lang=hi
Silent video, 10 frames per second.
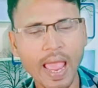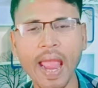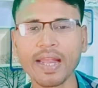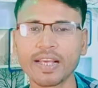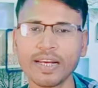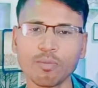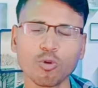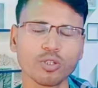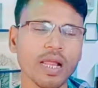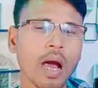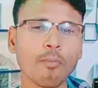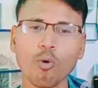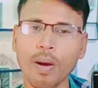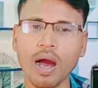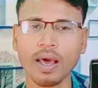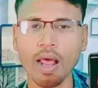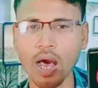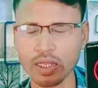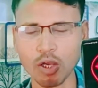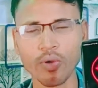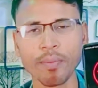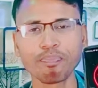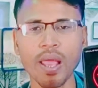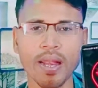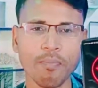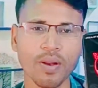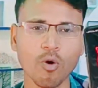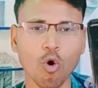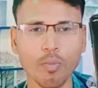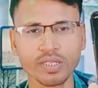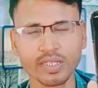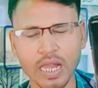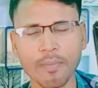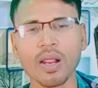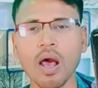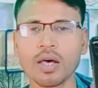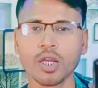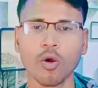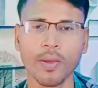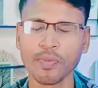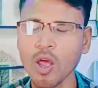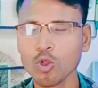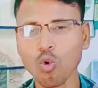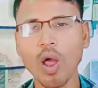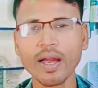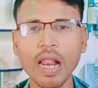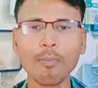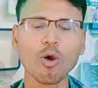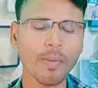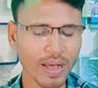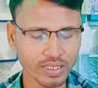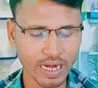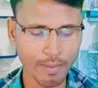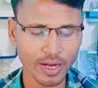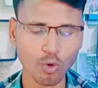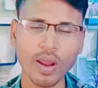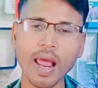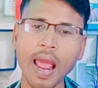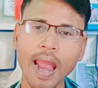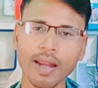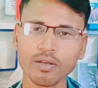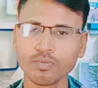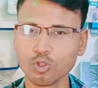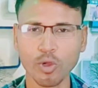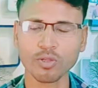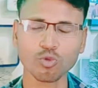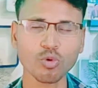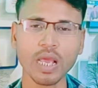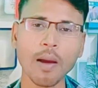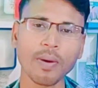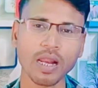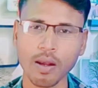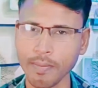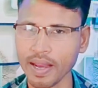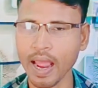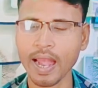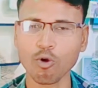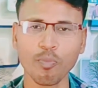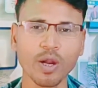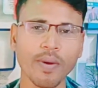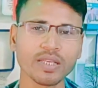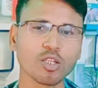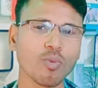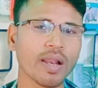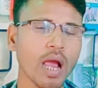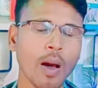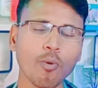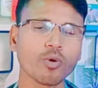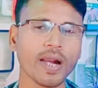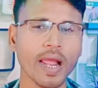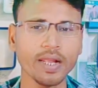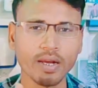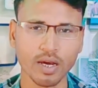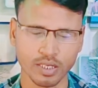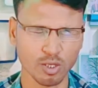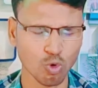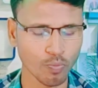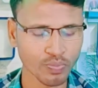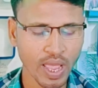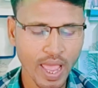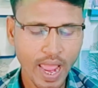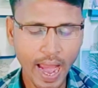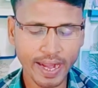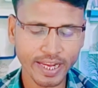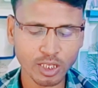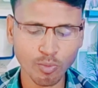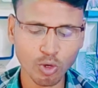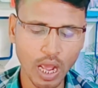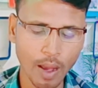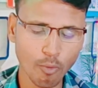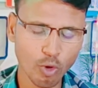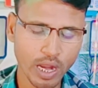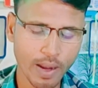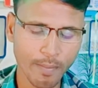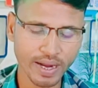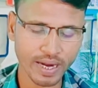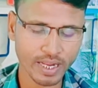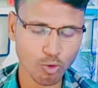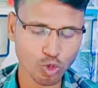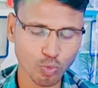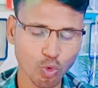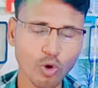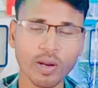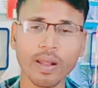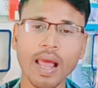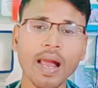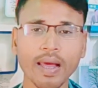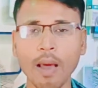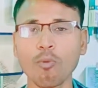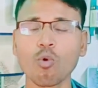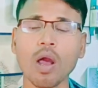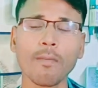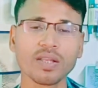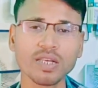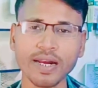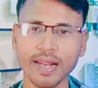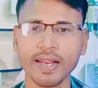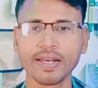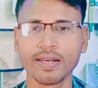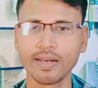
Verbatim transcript: एंड किट मोड से आप लोग बाहर आ जाओगे एंड अपने होम स्क्रीन पर आ जाओगे तो अगर आप लोग के पास रियलमी ट्वेल्व एंड सॉरी दोस्तों यहाँ पर रियलमी एंड ओपन डिवाइस फाइनली आप लोग ट्राई कर सकते हो एंड किट मोड आप लोग के लिए बेटर यूजफुल होने वाला है अगर आप लोग का बच्चा डेली